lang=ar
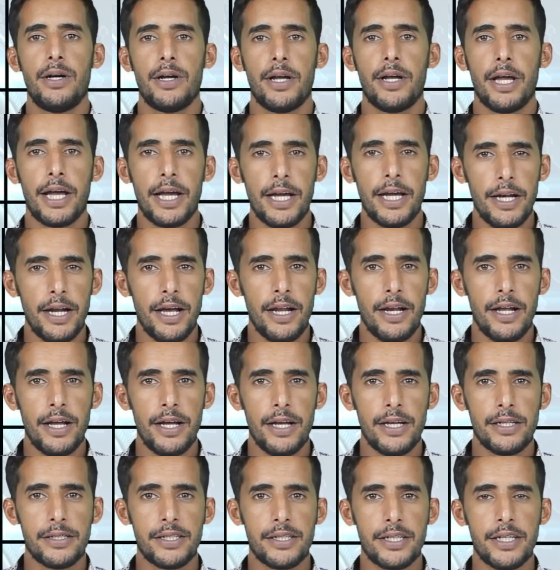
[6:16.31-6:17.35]

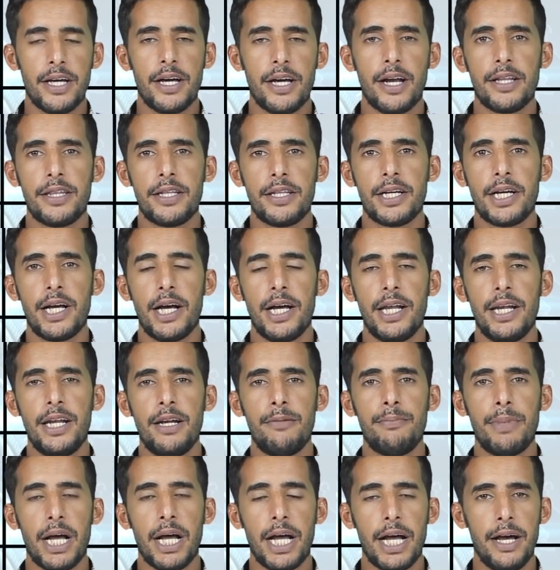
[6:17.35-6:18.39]
خلال زيارتك
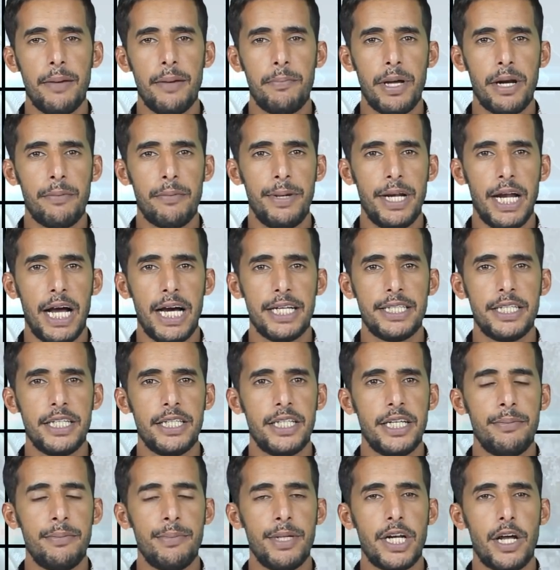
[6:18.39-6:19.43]
للمقابر
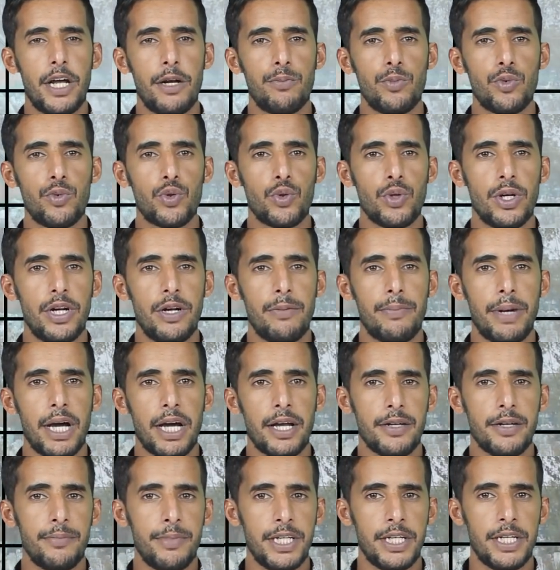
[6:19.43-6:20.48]
بالعديد من المدن
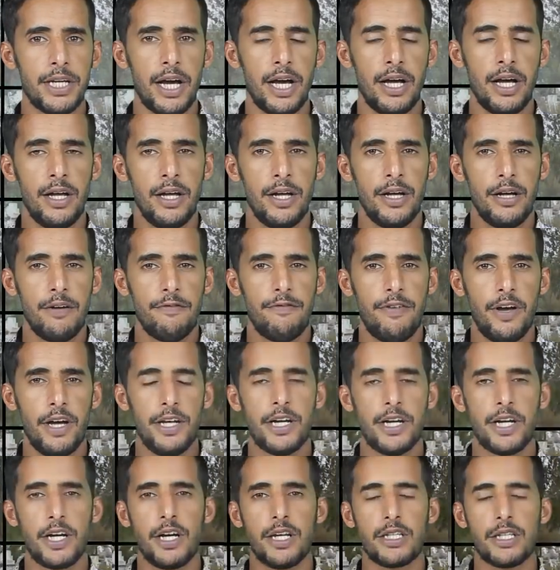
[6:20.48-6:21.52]
المغربيه
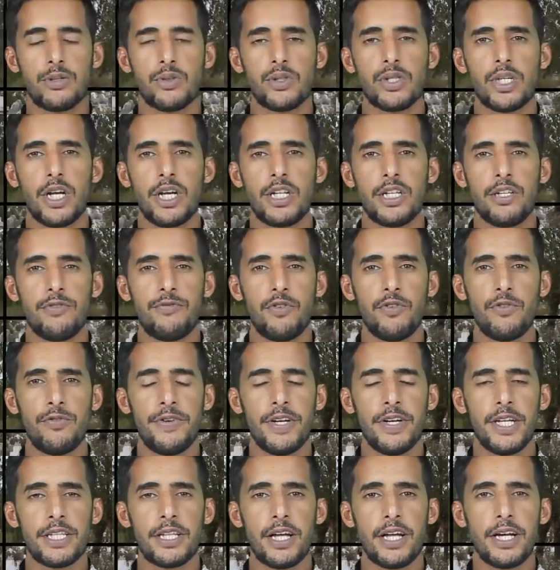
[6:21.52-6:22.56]
فإنك تصادف
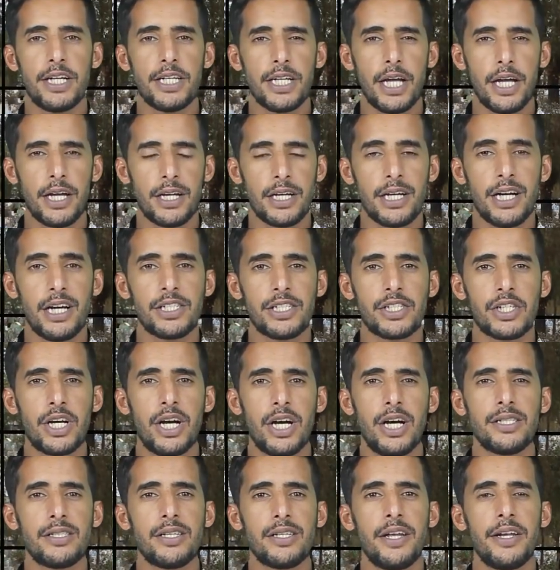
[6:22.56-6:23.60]
في طريقك
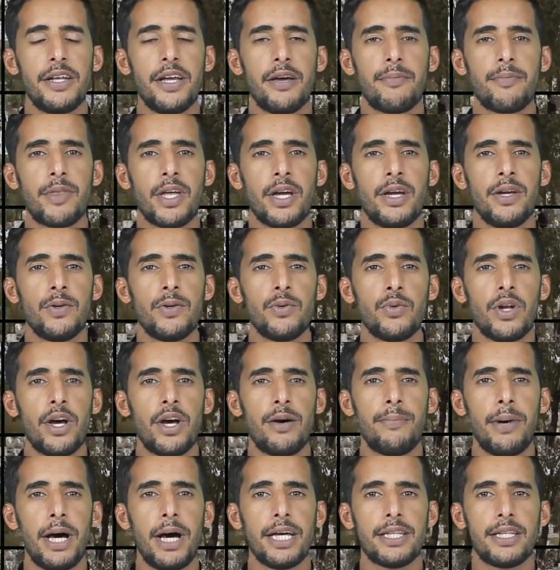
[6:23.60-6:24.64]
أشخاصا يمتهنون
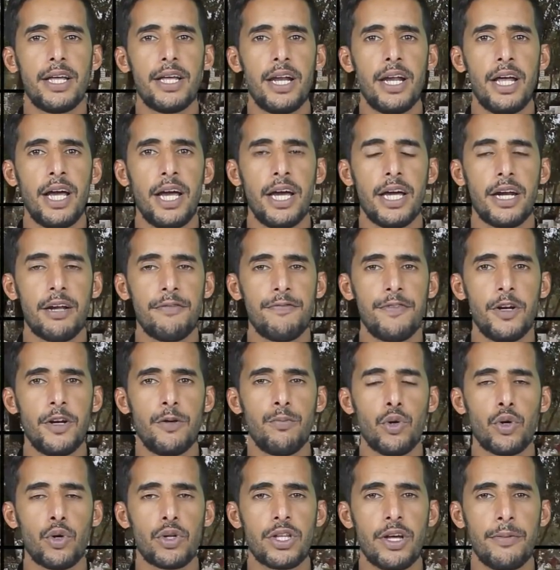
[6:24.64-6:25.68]
بعض الحرف
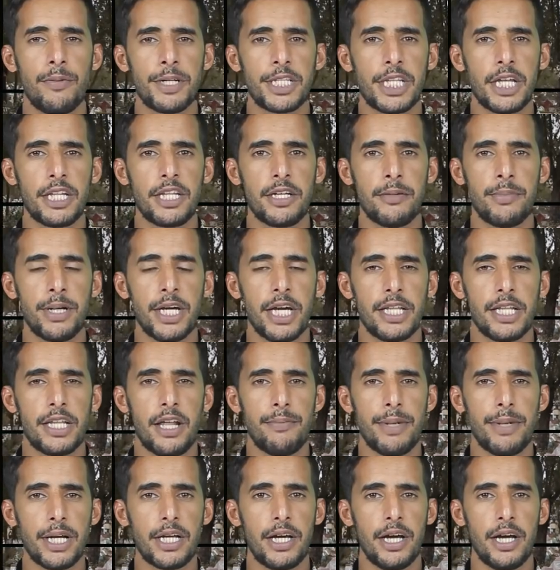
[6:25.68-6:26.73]
المرتبطة بهذا
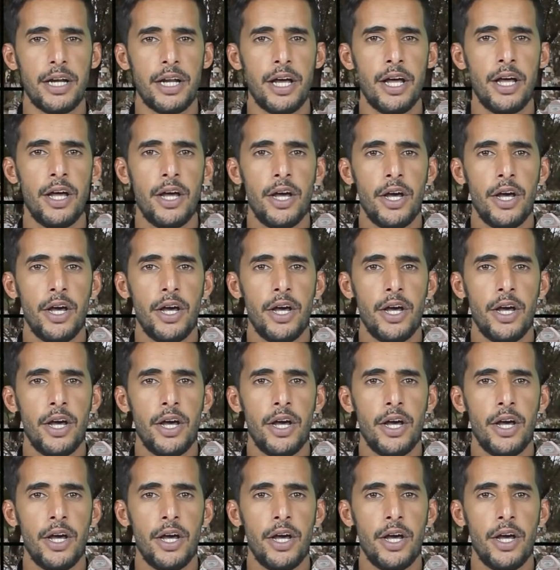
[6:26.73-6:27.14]
المكان